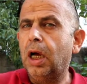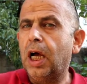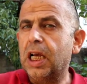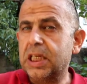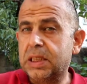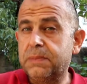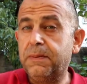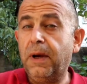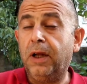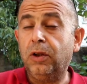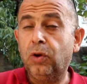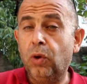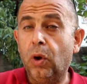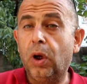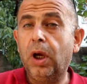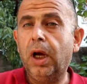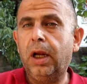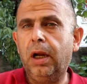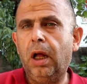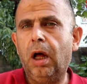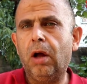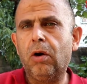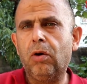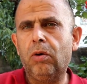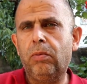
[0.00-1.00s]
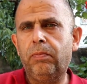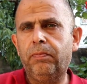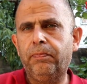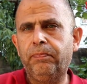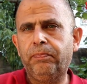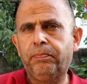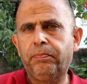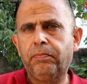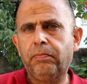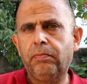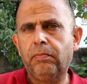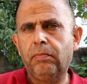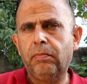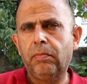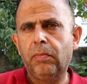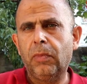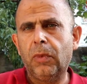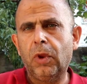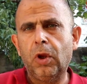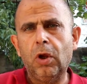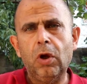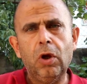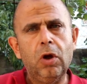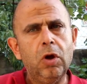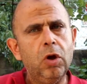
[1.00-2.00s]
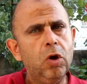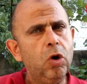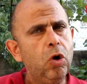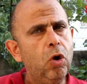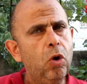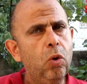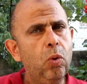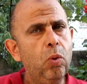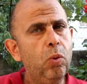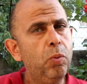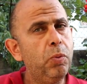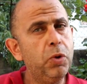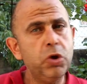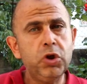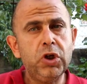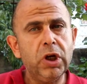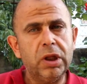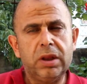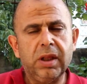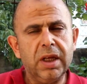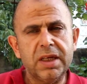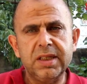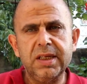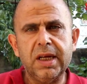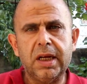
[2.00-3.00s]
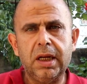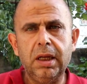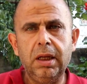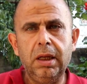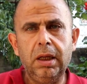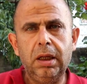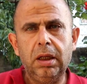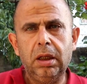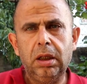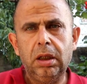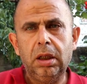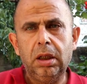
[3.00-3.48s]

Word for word: اصبح الدخان حرام وبوجهه نظري